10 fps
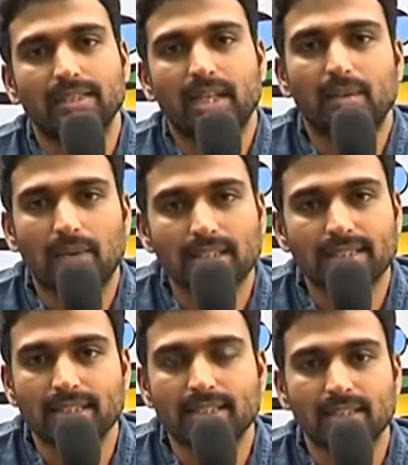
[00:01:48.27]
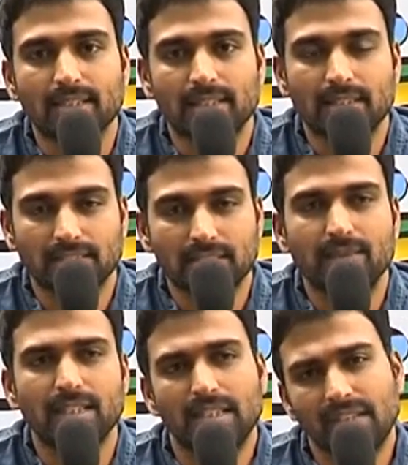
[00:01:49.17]
చాలా బాగా చేసింది అండ్ షీ
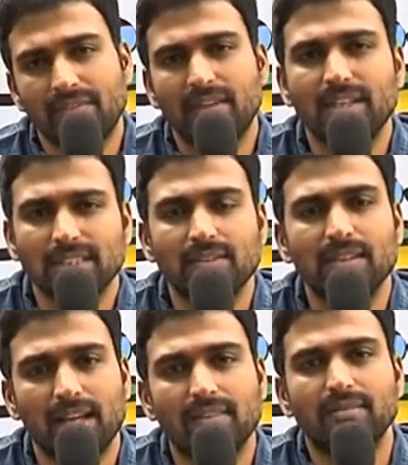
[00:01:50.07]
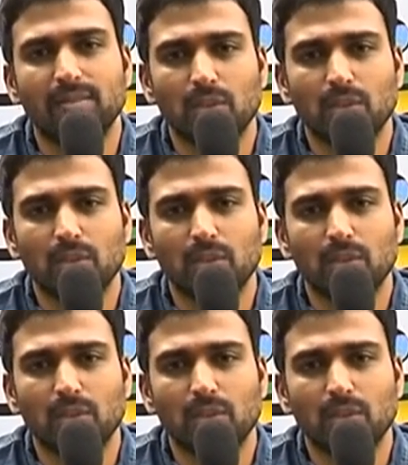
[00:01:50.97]
విల్ డెఫినెట్లీ షీ విల్ హ్యావ్